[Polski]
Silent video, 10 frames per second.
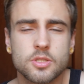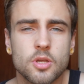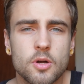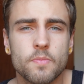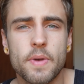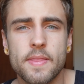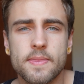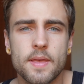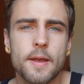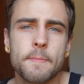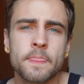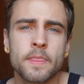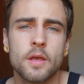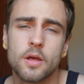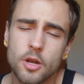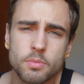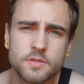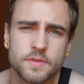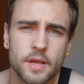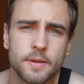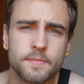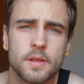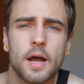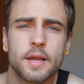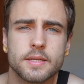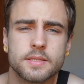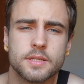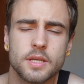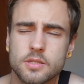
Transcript: co będę robić w tej agencji.